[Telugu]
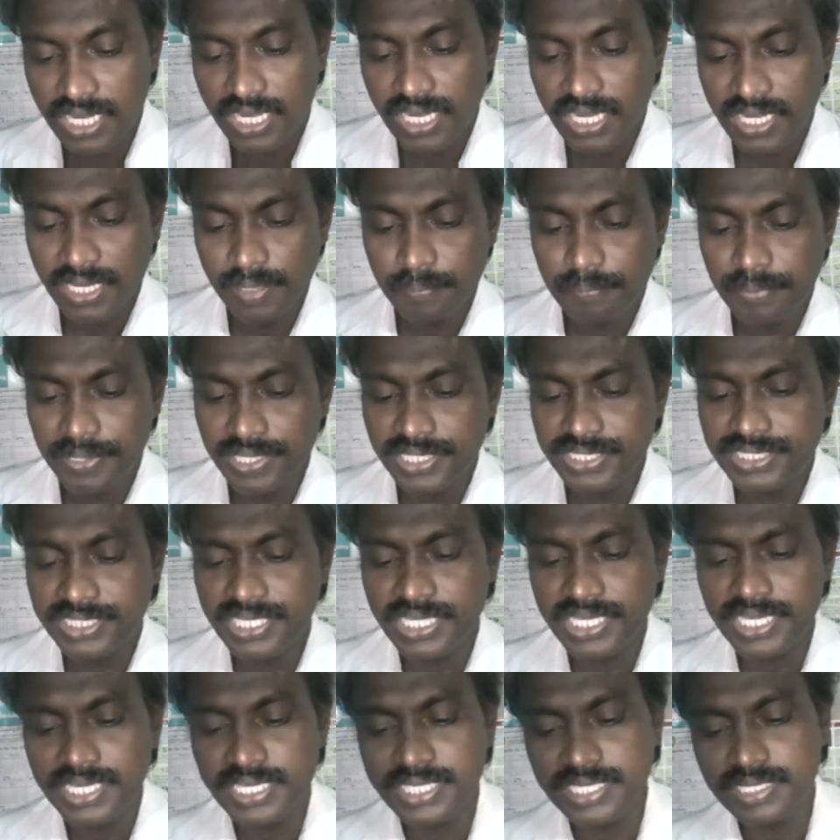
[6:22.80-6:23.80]
అంటే
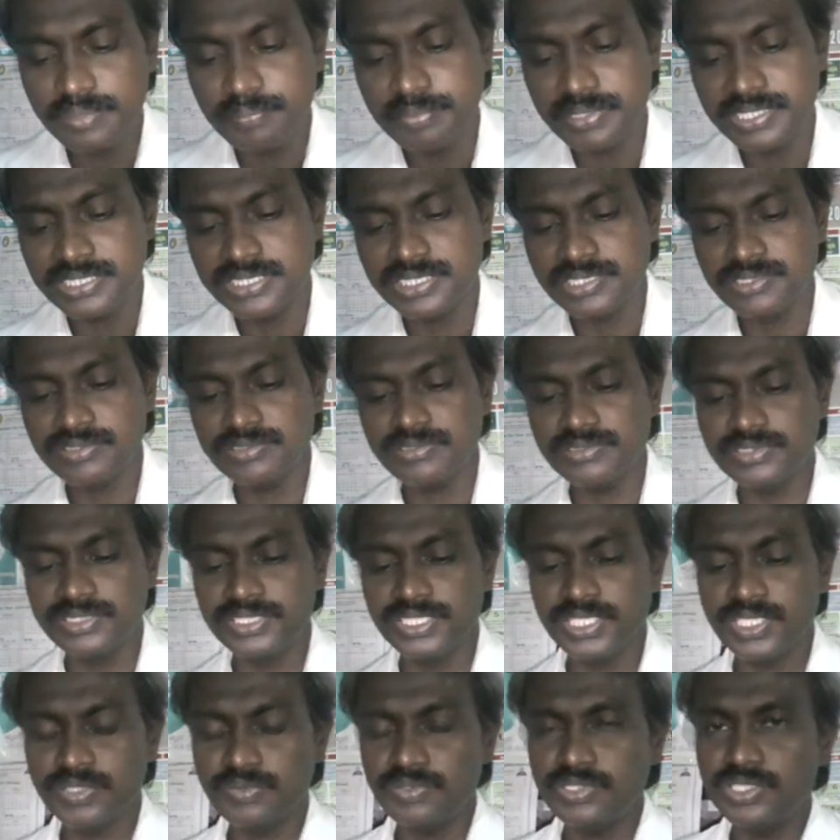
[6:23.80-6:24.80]
పరిశైలు అడిగిన ప్రశ్నకు
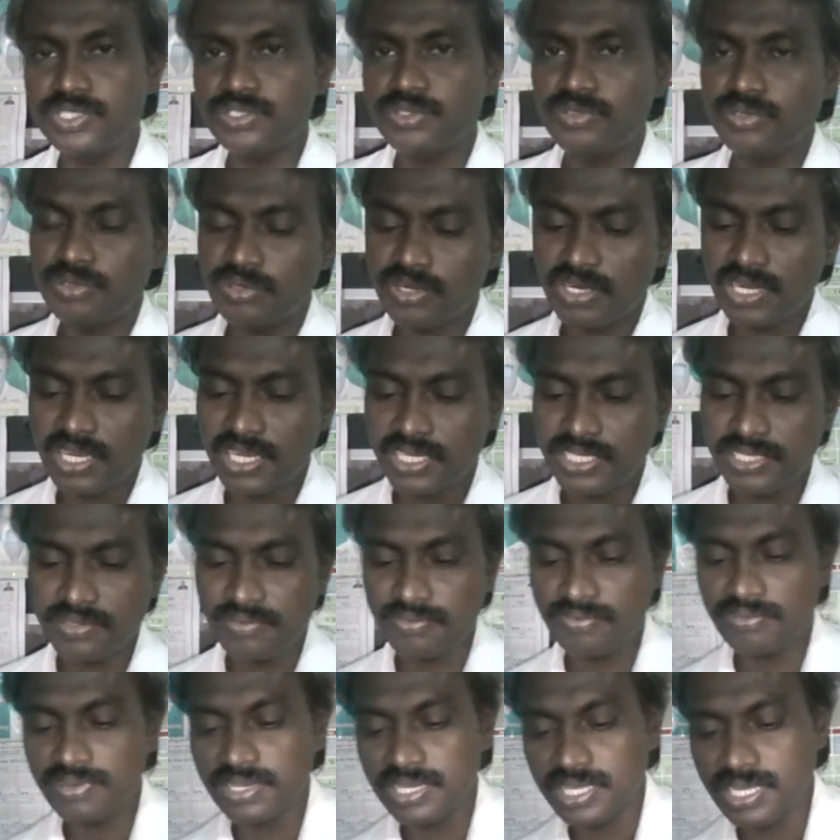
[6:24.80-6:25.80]
దేవునికి కూడా
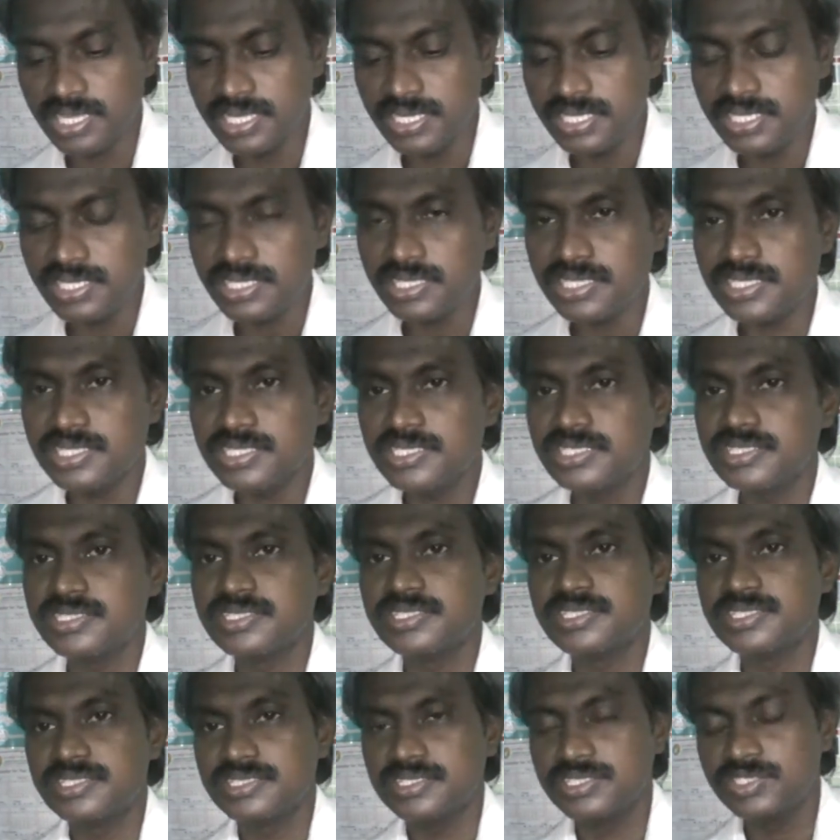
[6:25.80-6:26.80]
ఇవ్వాలని
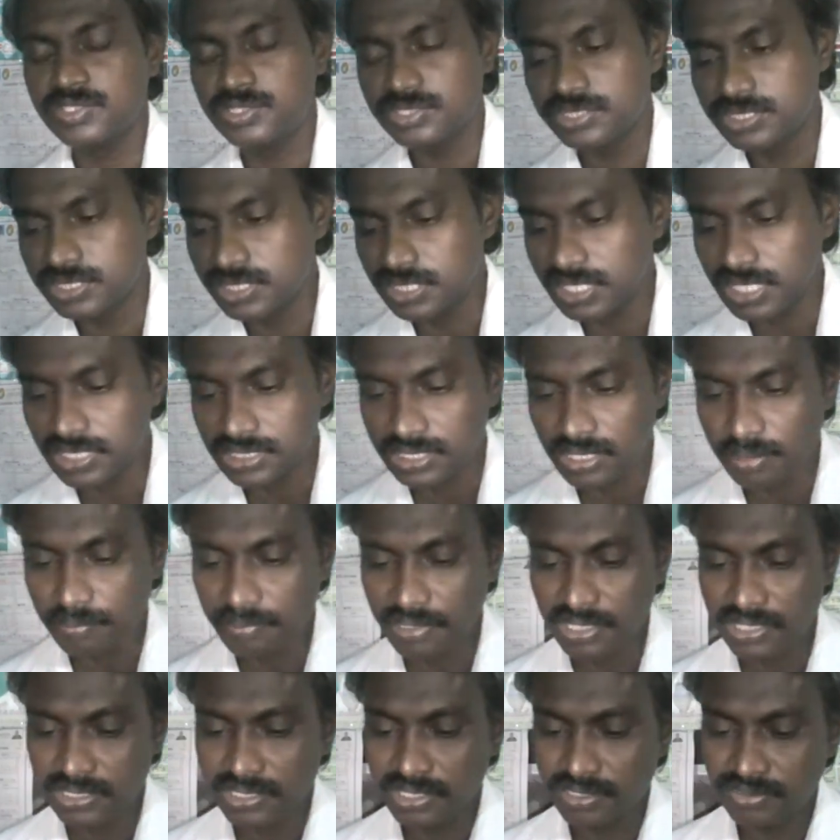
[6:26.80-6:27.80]
యుక్తిగా
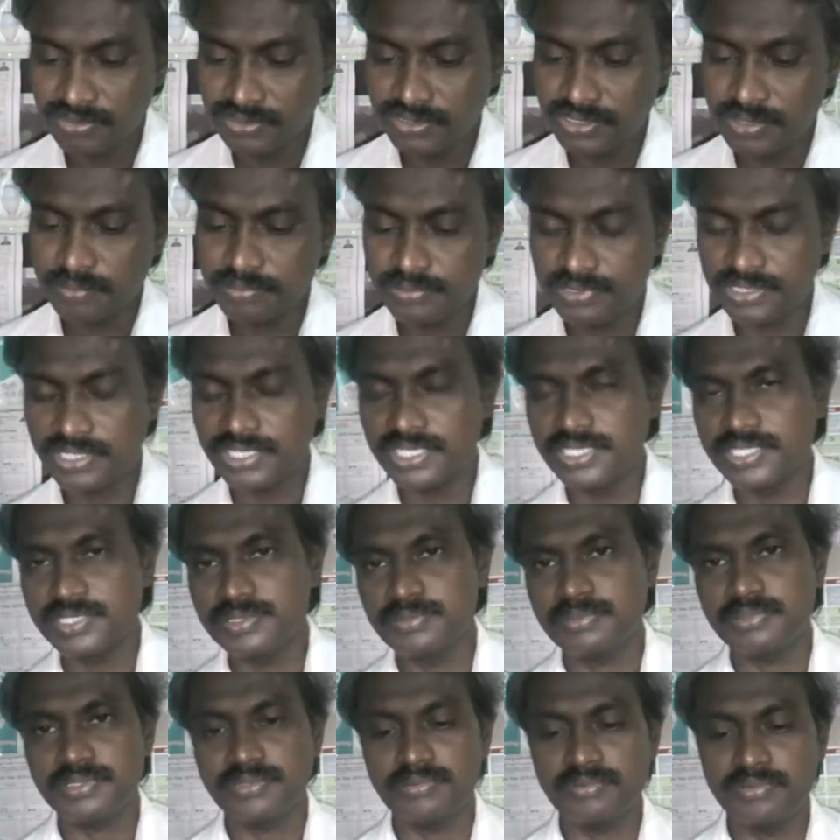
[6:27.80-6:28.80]
సమాధానం చెప్తున్నాడు
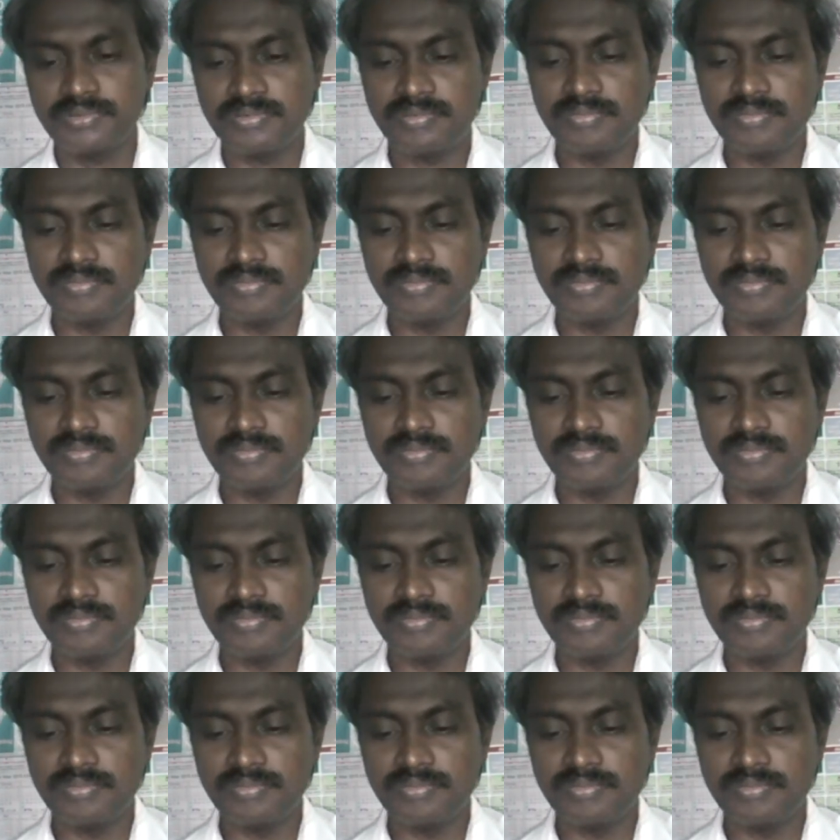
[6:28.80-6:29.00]
యేసుప్రభు